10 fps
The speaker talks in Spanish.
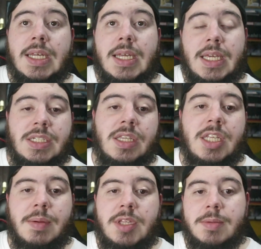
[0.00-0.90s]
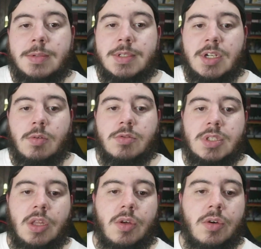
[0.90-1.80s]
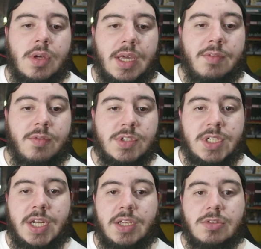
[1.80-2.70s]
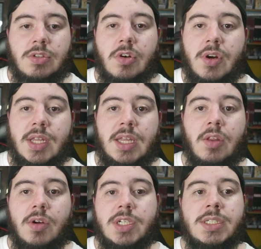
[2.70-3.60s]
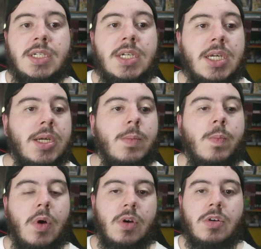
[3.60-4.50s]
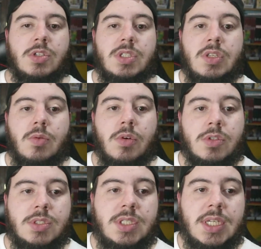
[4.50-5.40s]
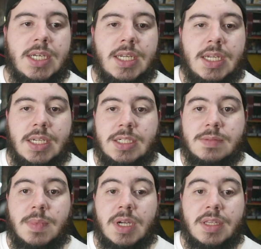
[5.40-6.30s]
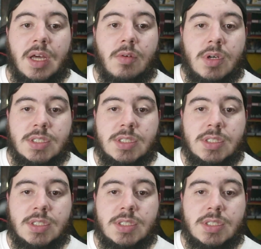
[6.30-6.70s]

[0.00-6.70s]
Y sinceramente me hubiese gustado que fuesen ellos los retadores por los títulos de SmackDown.